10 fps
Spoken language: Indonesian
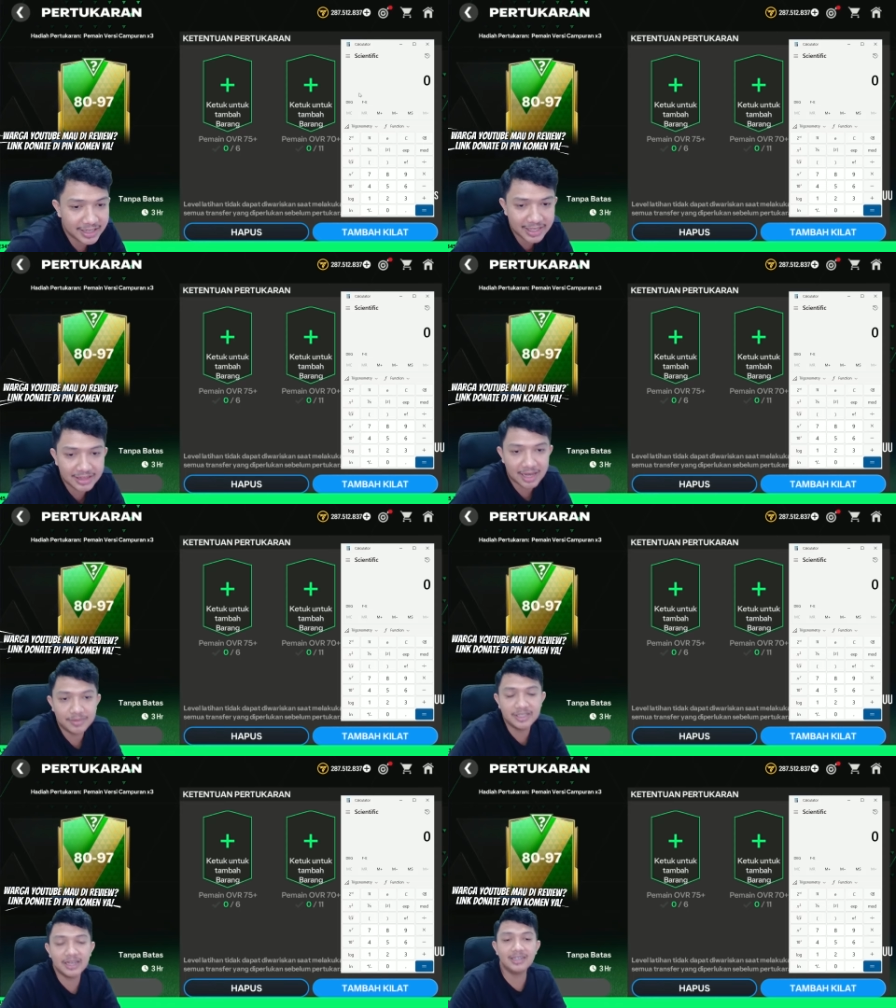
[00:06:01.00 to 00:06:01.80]
kita,
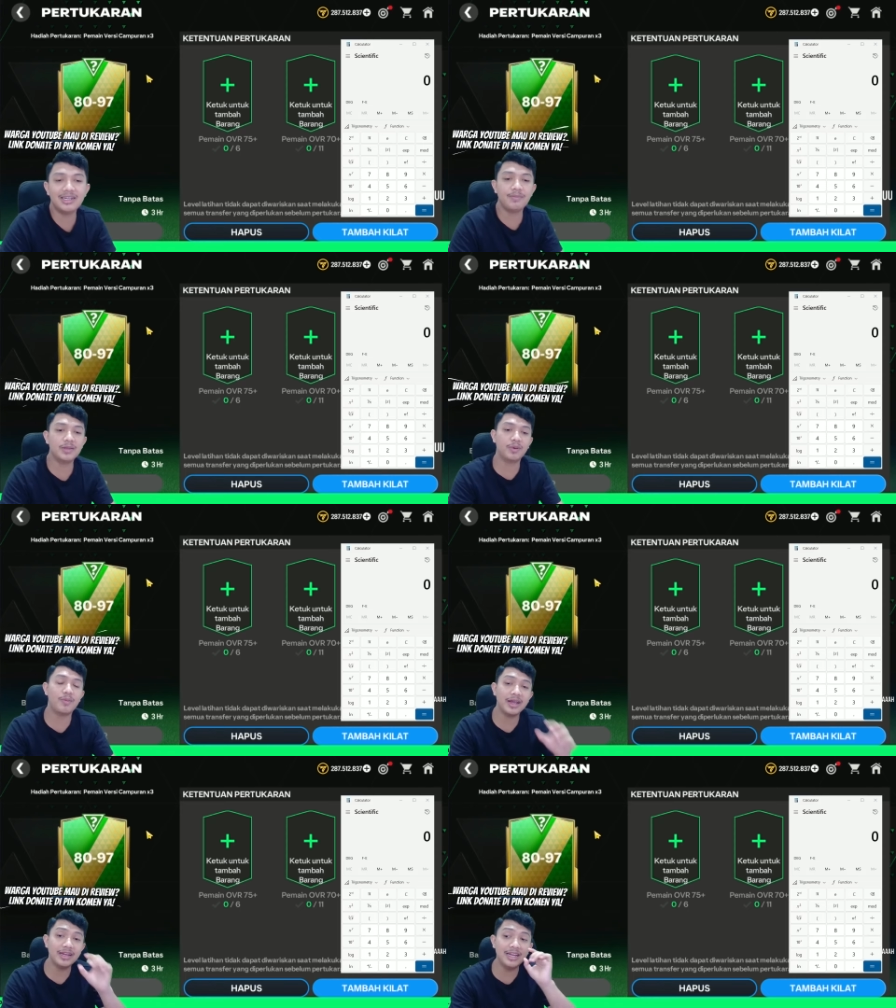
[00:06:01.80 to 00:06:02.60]
misal kita dapat
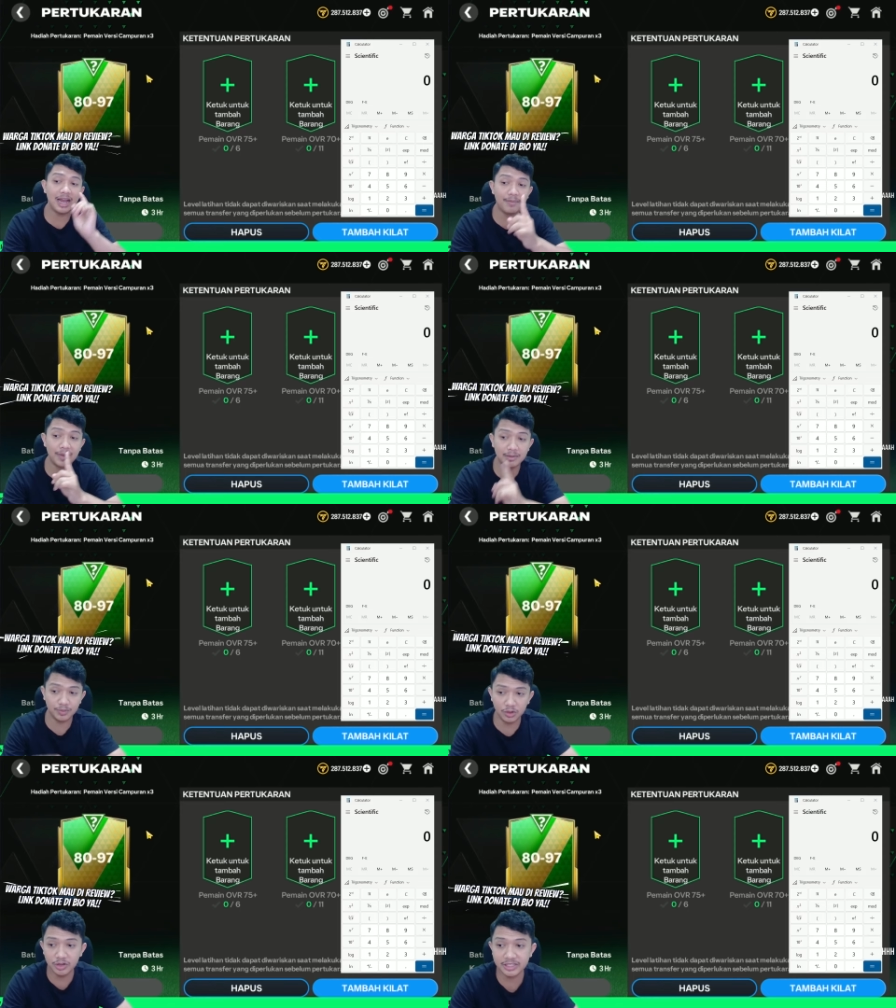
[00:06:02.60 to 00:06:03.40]
pemain 80
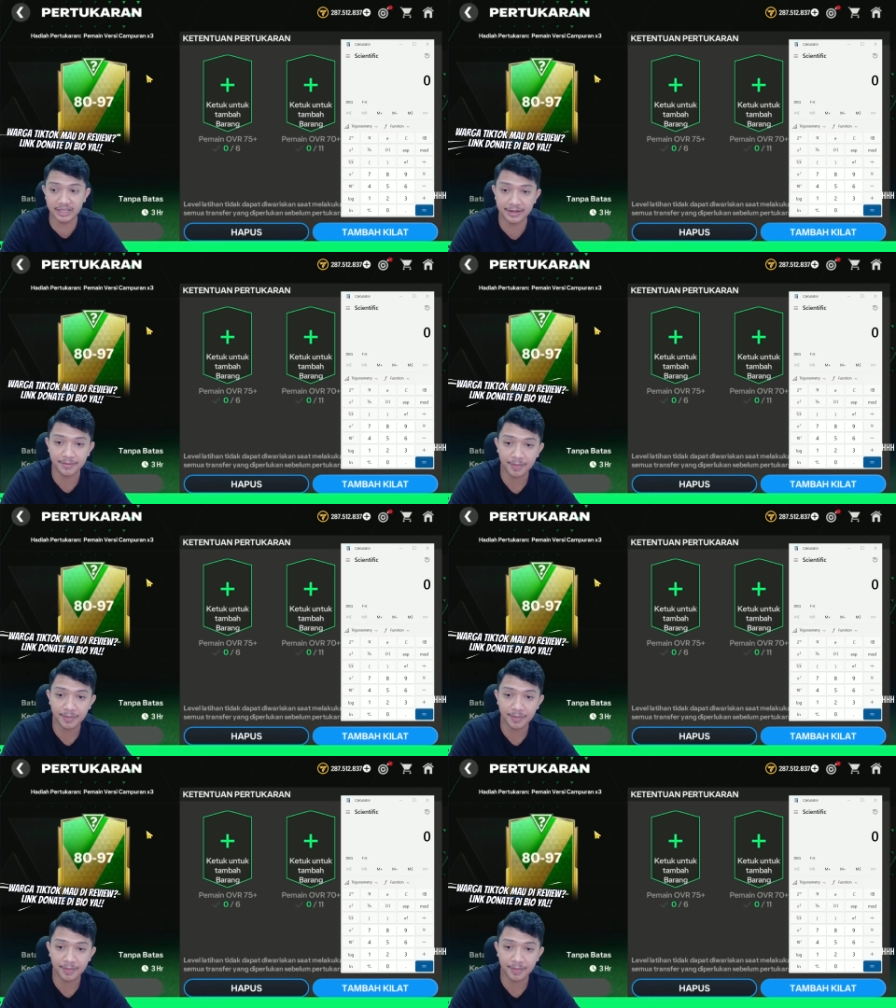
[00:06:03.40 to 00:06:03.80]
di sini.